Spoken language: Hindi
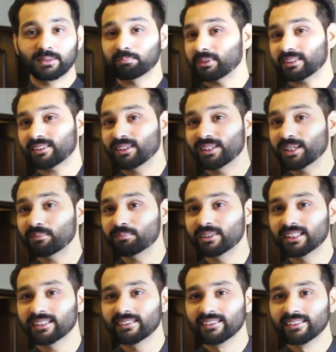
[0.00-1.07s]
पता नहीं
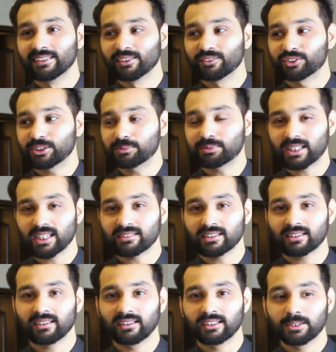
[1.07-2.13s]
हमने चिप्स कैसे
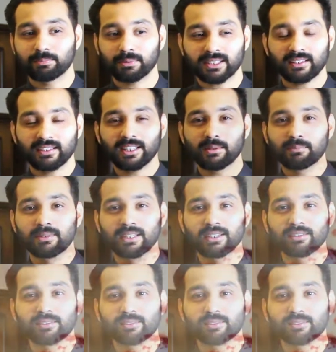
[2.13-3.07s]
खा ली पता नहीं हमने